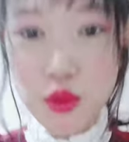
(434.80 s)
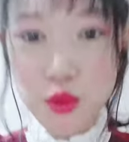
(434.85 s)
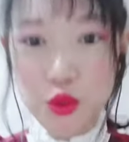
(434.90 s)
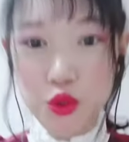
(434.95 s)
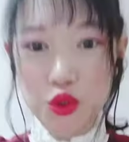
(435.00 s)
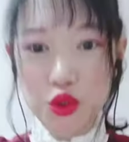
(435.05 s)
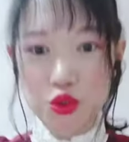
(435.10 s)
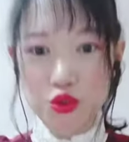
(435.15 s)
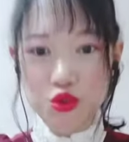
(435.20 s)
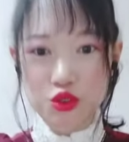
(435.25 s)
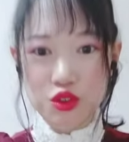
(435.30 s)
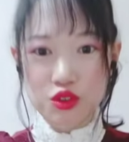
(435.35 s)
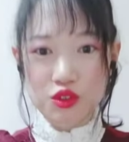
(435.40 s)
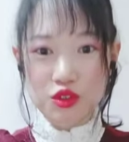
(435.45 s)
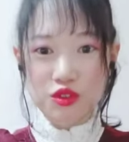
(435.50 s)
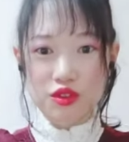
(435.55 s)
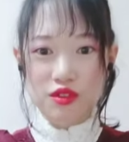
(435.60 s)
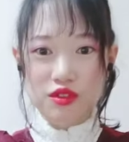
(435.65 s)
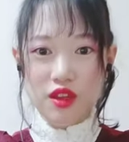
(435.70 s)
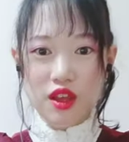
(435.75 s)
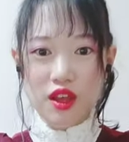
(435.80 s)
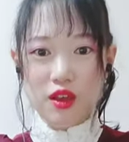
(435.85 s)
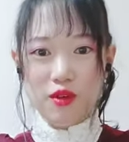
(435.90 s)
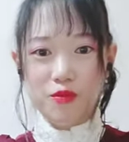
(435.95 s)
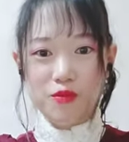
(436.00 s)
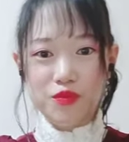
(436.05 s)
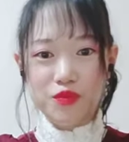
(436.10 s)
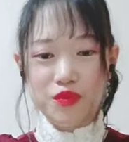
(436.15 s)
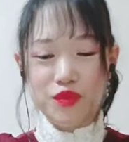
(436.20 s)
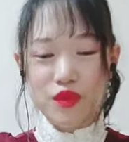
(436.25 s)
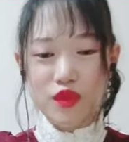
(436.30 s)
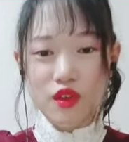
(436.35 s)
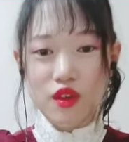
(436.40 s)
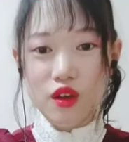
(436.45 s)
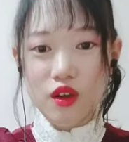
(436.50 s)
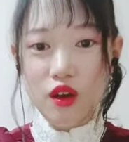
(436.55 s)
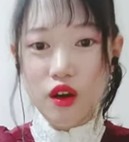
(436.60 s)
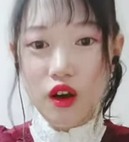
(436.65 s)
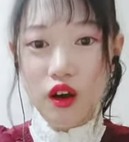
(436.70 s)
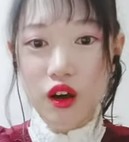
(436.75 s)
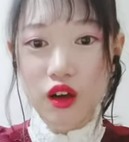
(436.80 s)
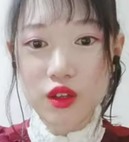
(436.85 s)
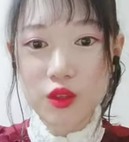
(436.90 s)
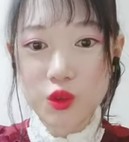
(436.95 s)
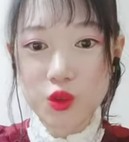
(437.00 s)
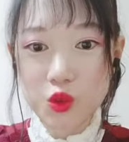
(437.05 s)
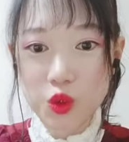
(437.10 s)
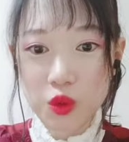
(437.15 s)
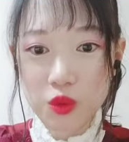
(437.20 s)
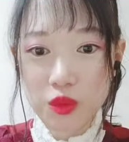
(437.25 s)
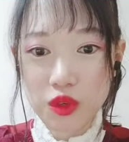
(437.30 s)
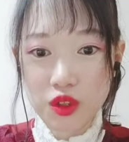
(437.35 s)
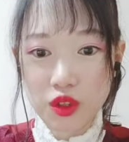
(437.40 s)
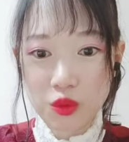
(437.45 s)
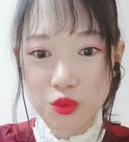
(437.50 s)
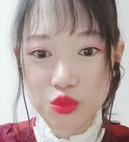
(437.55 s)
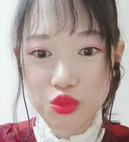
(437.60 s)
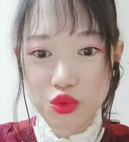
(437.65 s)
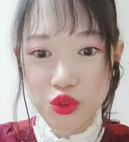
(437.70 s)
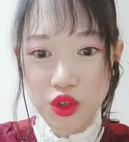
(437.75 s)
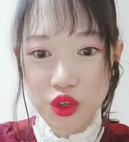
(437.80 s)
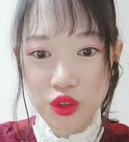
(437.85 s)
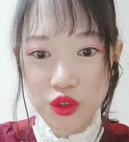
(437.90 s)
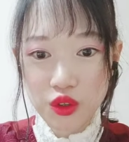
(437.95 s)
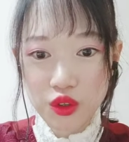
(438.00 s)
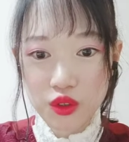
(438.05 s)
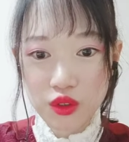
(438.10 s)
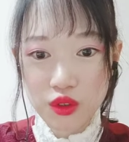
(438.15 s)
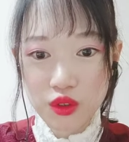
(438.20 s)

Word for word: 보여주셨었는데 아, 이거 정말 예쁘네요.